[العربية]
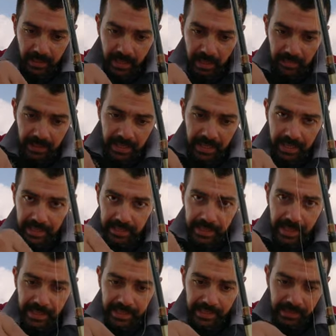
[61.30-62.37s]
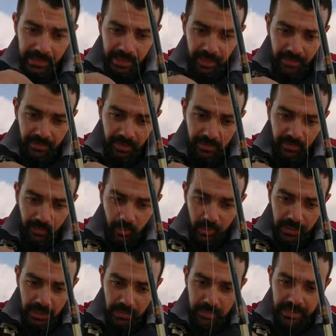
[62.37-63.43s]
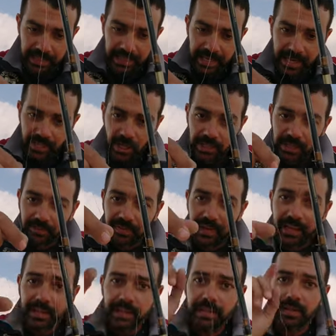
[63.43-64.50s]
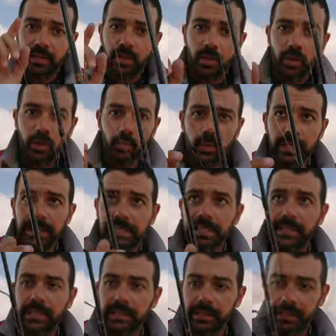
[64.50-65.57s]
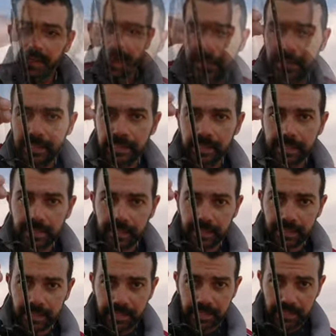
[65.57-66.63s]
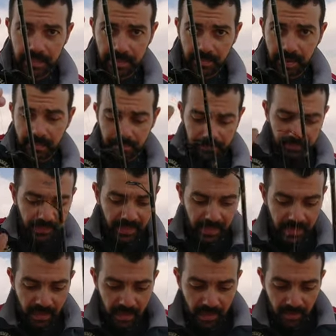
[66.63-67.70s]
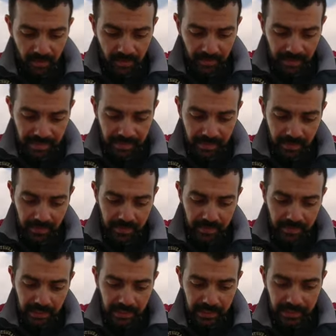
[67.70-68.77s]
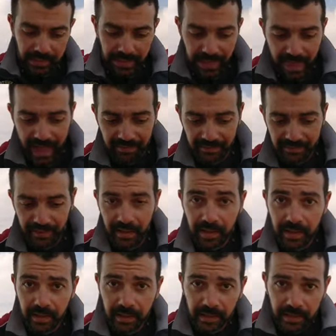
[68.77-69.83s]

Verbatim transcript: طالع منها دايه فالمفروض يخبط هنا عشان يتفرد وينزل يطلع ستريت تمام فانت لما بتملى الخيط للحفه